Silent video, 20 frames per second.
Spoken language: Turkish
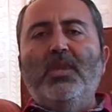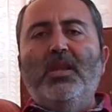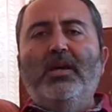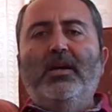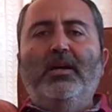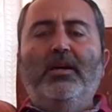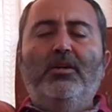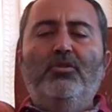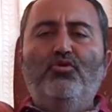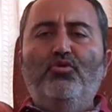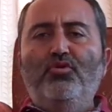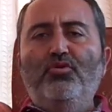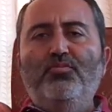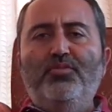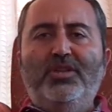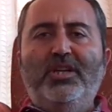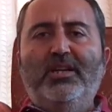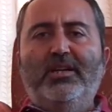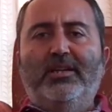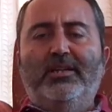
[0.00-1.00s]
e,
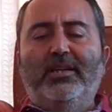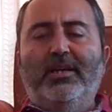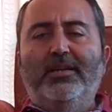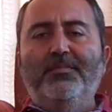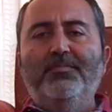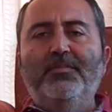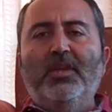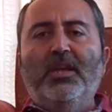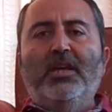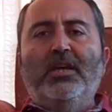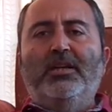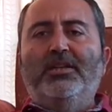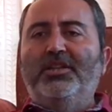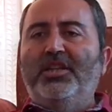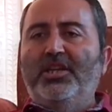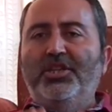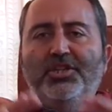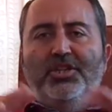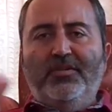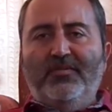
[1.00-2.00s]
günümüze kadar
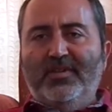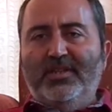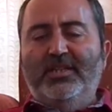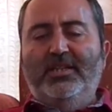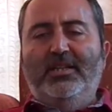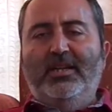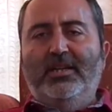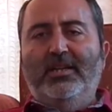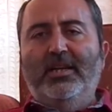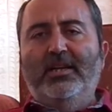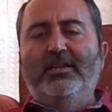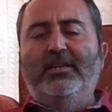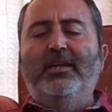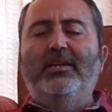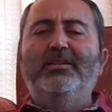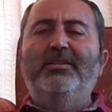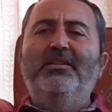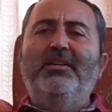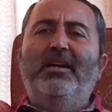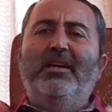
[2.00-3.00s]
değişik
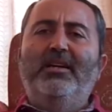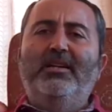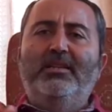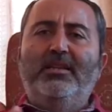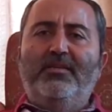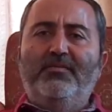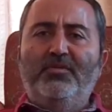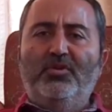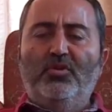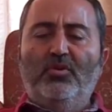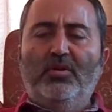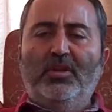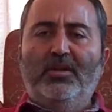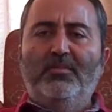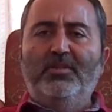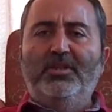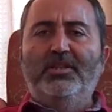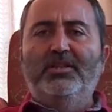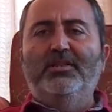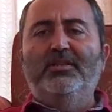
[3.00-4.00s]
vesilelerle dirayet tefsiri
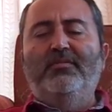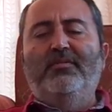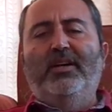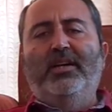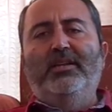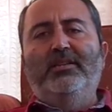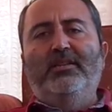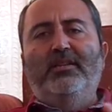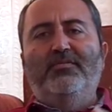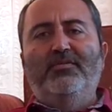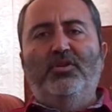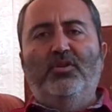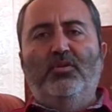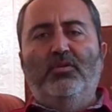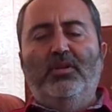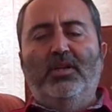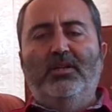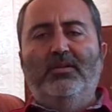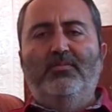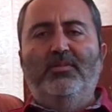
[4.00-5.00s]
olabilir, rivayet tefsiri
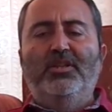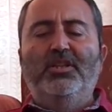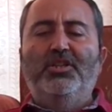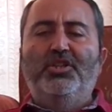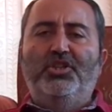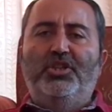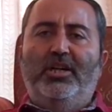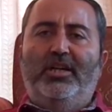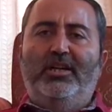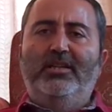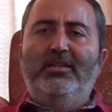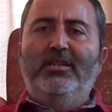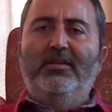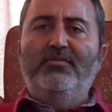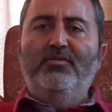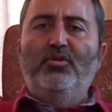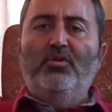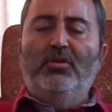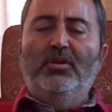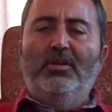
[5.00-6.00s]
olabilir, işari
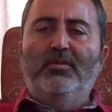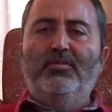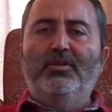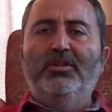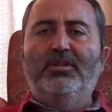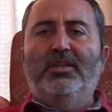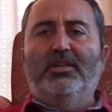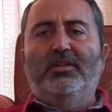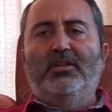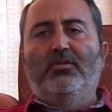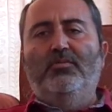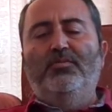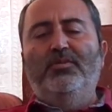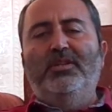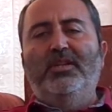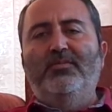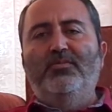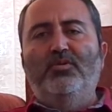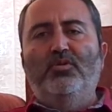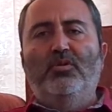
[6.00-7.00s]
tefsiri olabilir, tasavvufi
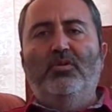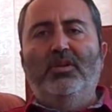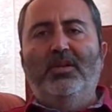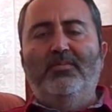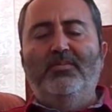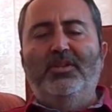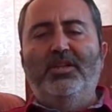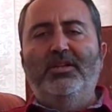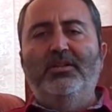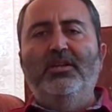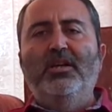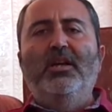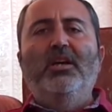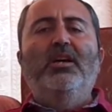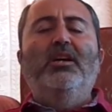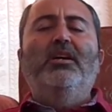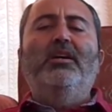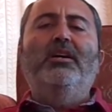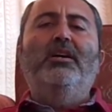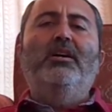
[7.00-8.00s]
tefsir olabilir,
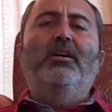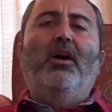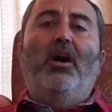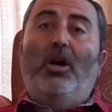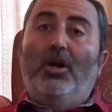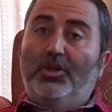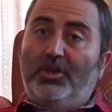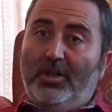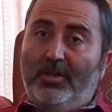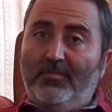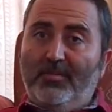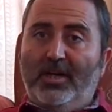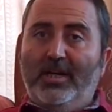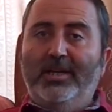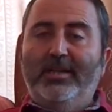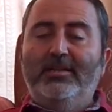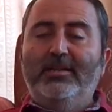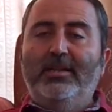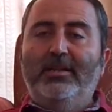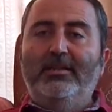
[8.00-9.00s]
e, ahkam
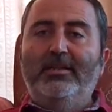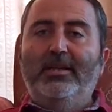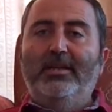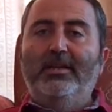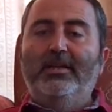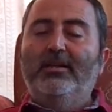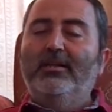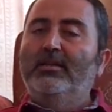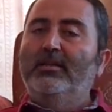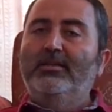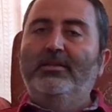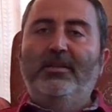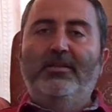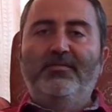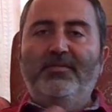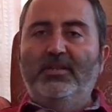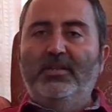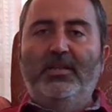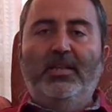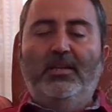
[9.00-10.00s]
ayetleriyle alakalı
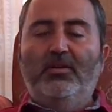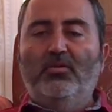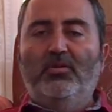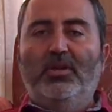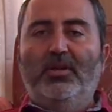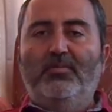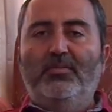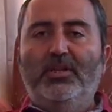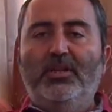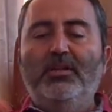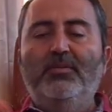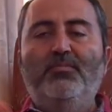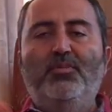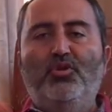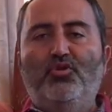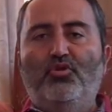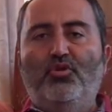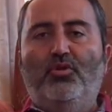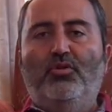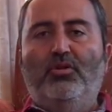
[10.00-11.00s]
tefsirler olabilir.
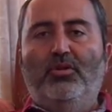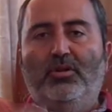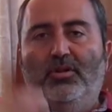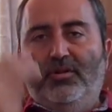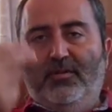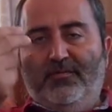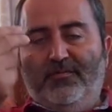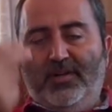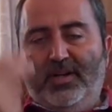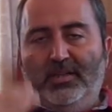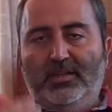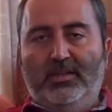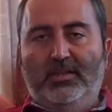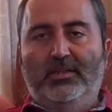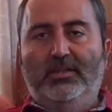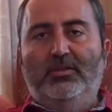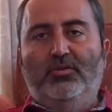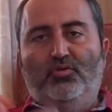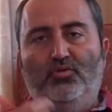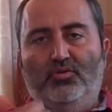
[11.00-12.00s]
Birçok e,
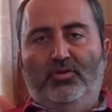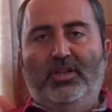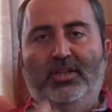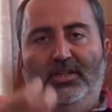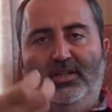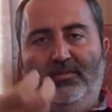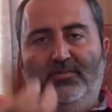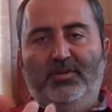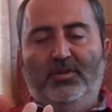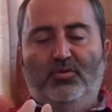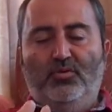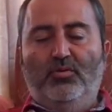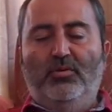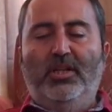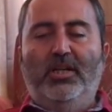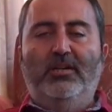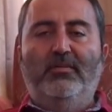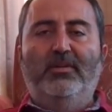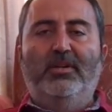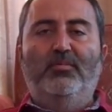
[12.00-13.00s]
farklı türden tefsir
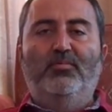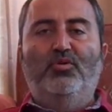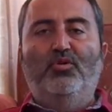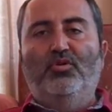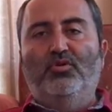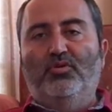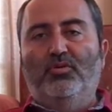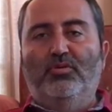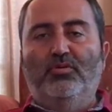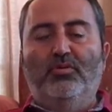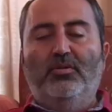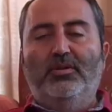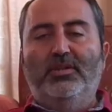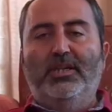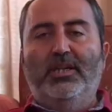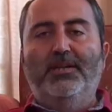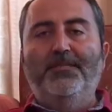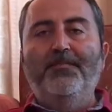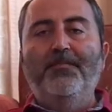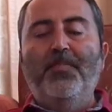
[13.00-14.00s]
türleri var biliyorsunuz
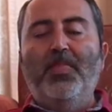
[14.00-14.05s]
dostlar